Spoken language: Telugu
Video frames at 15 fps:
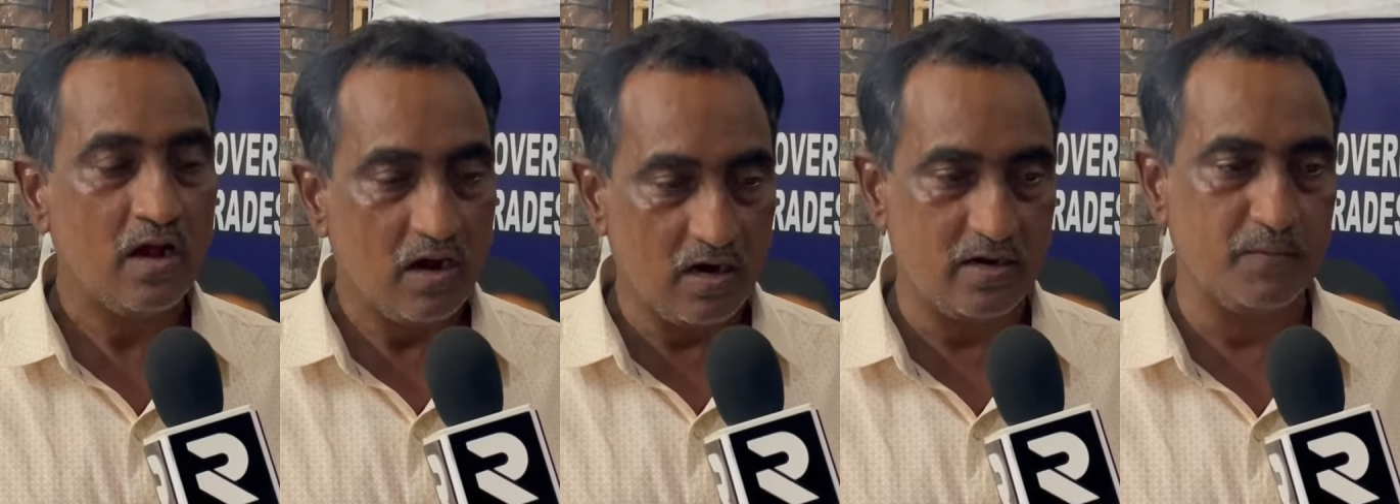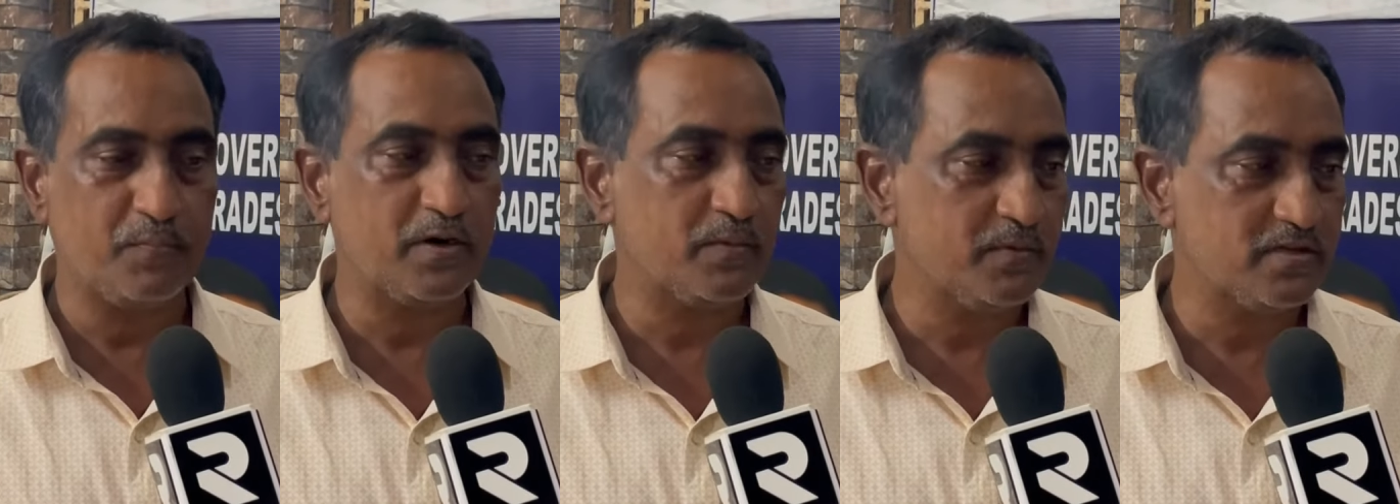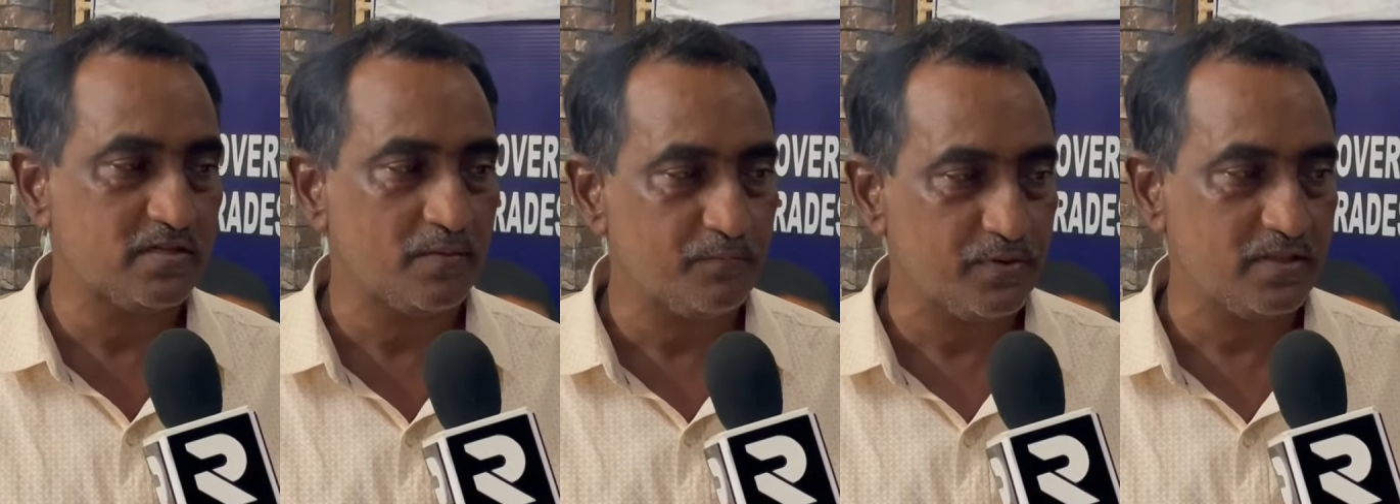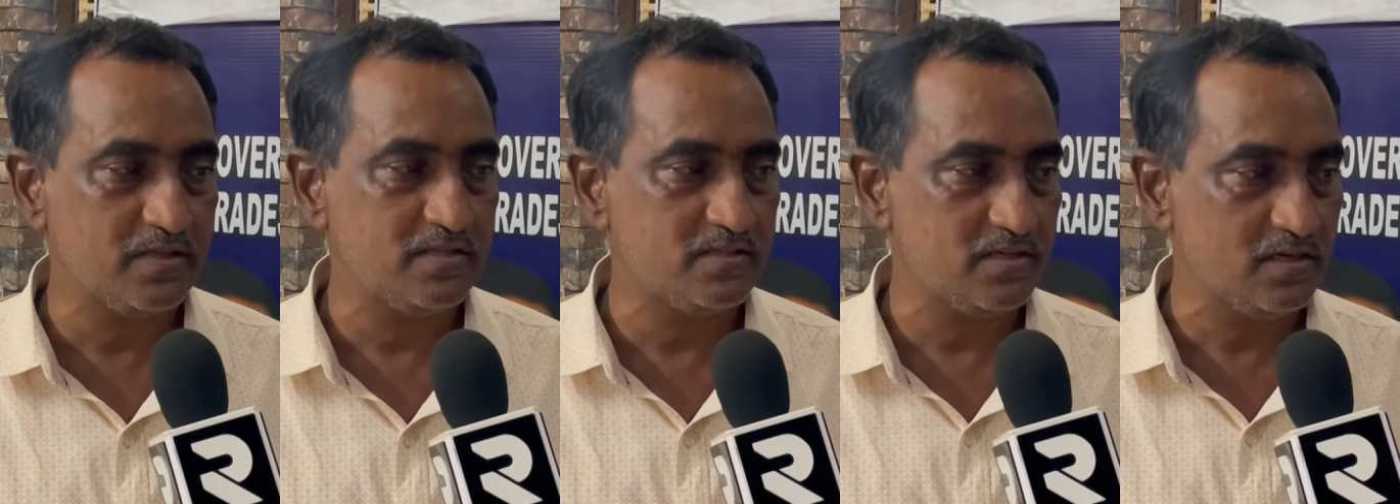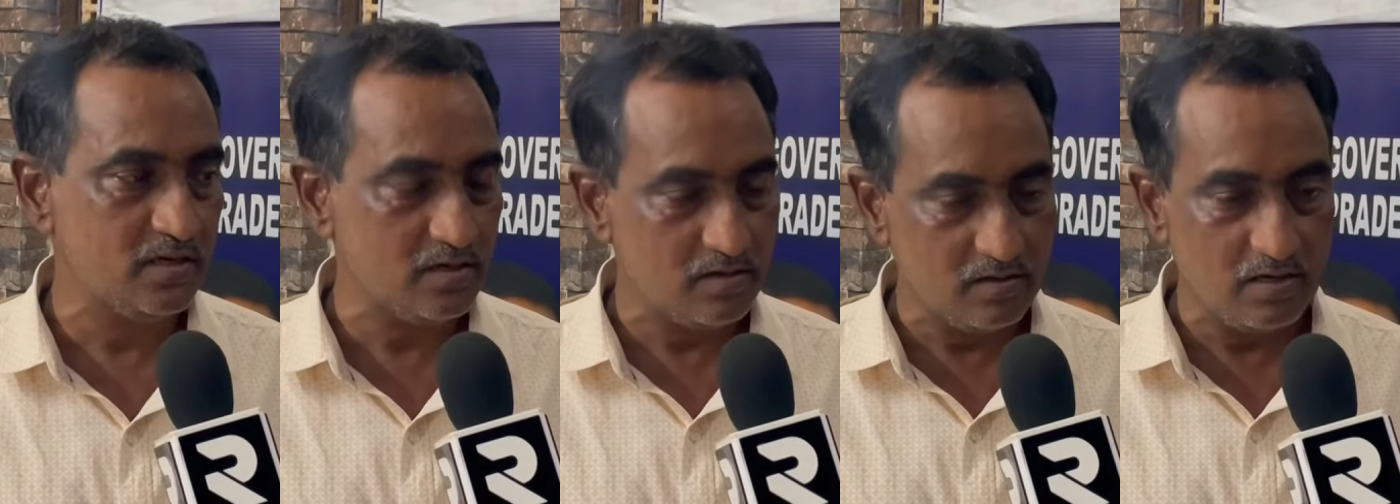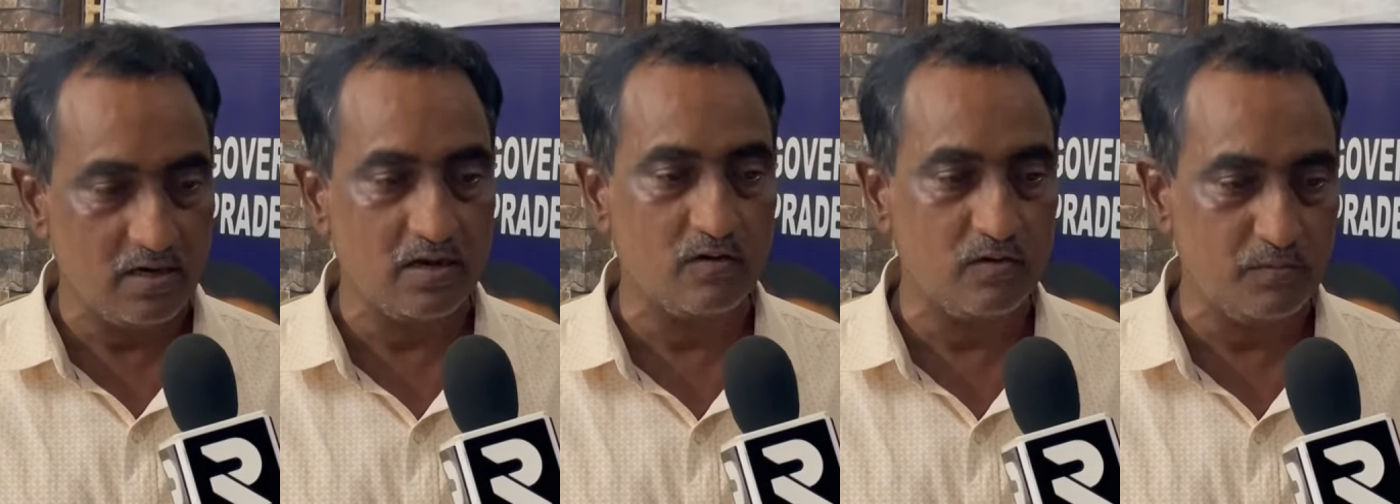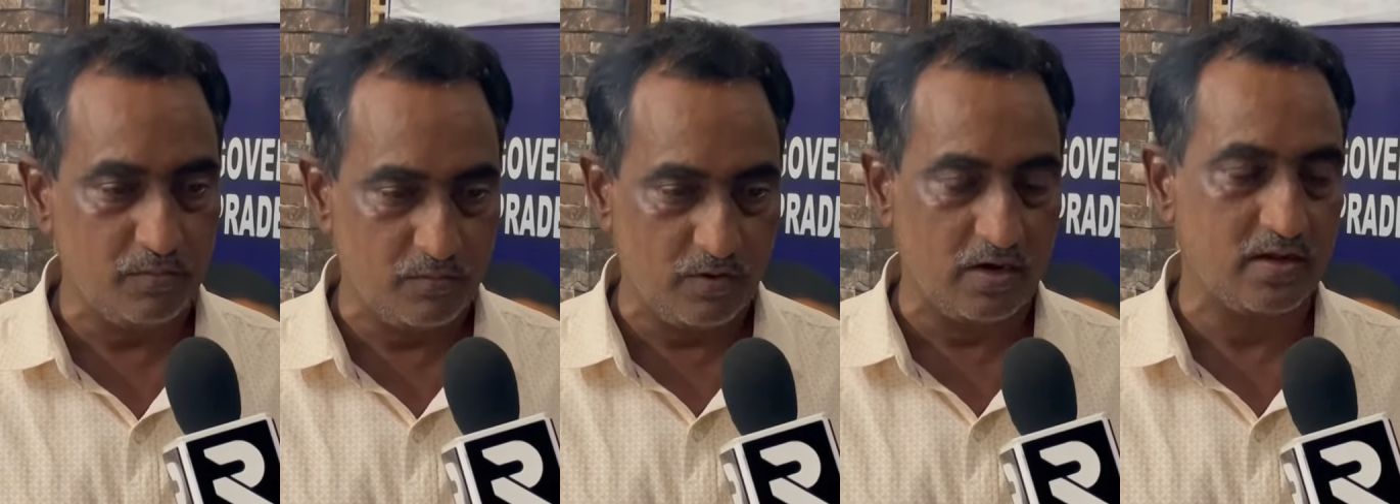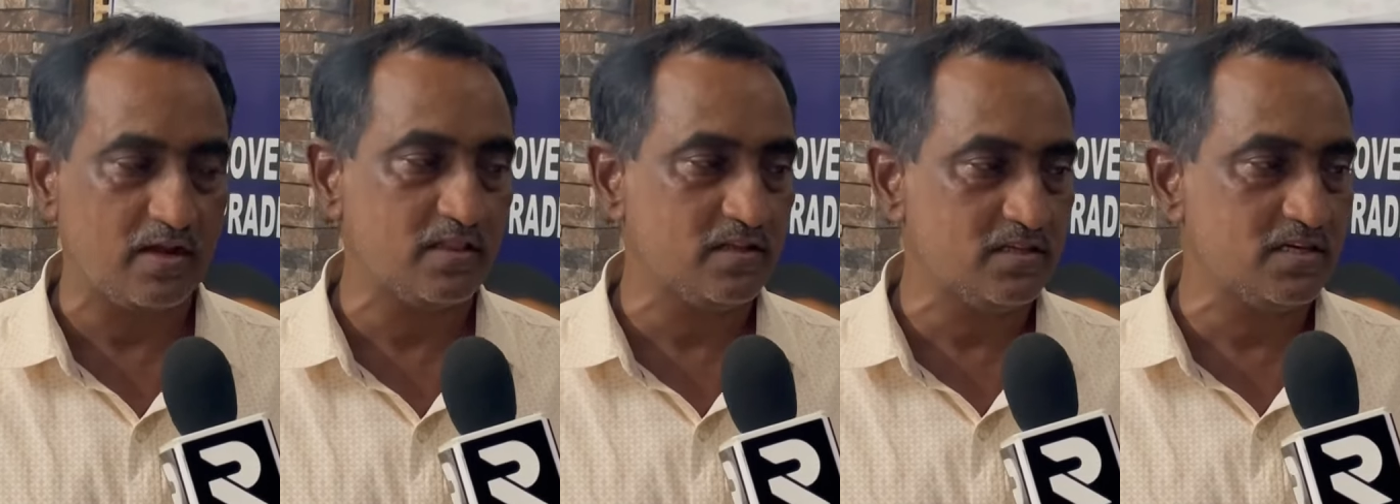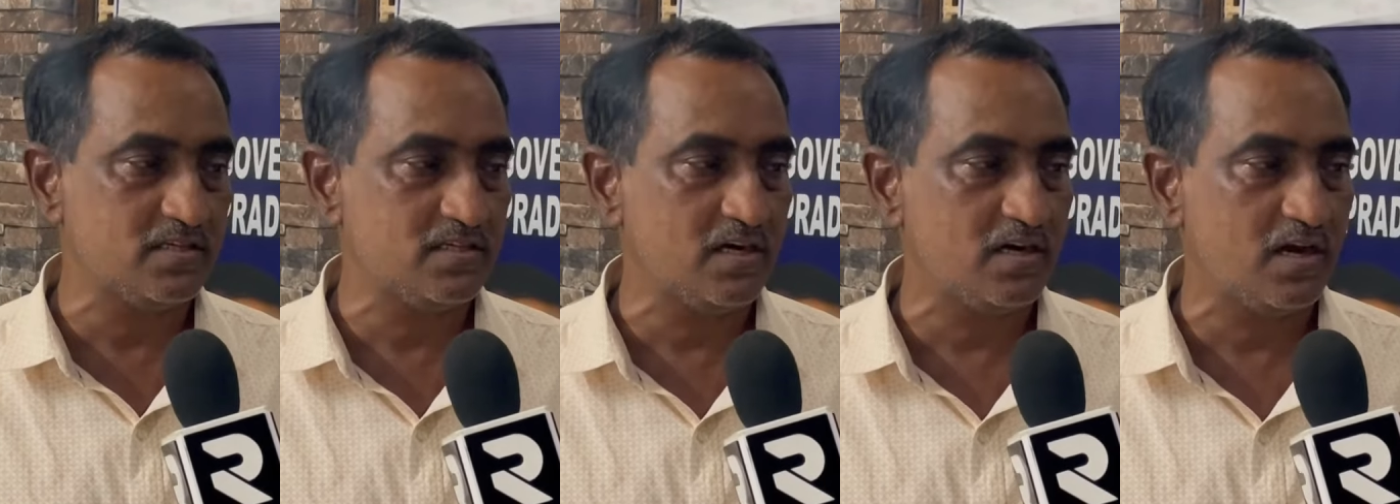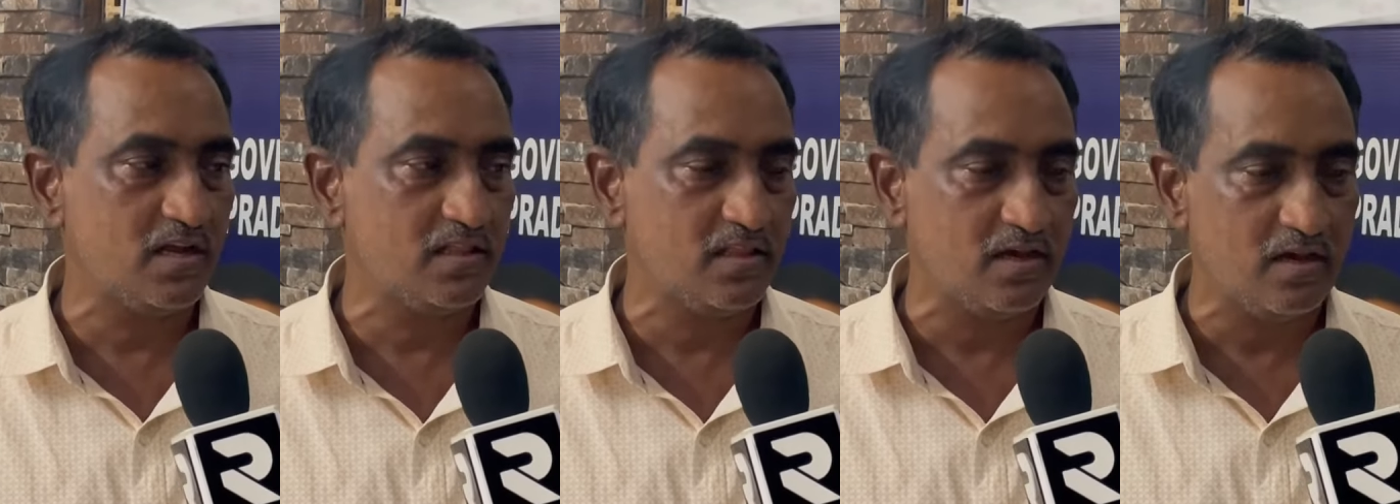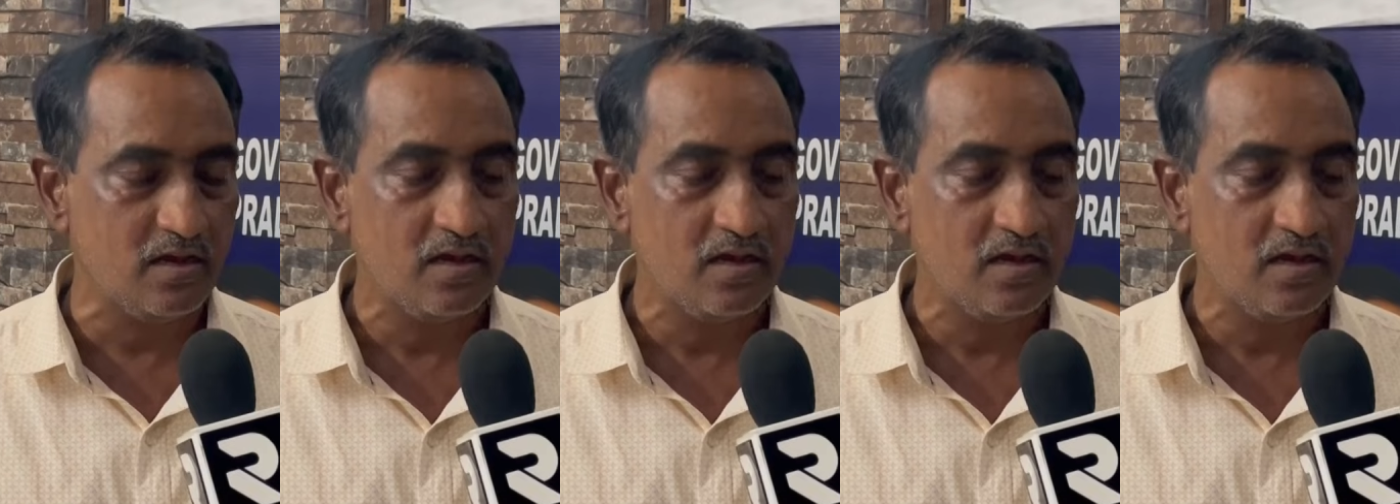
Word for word: ఆ డిపార్ట్మెంట్ సంప్రదించి ఇలా వాళ్ళకి అందజేసినట్లయితే